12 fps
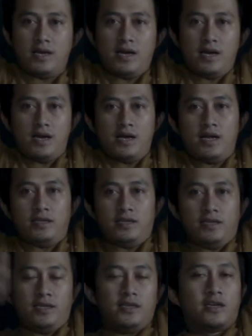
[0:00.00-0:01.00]
dan
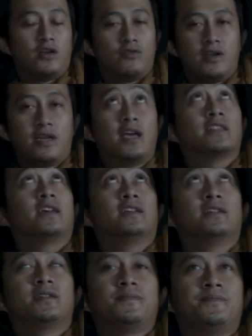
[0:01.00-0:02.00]
ini kalau dari
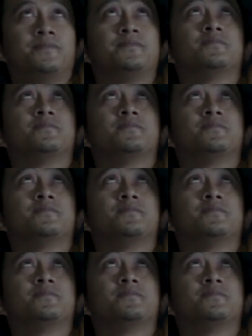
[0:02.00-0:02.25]
atas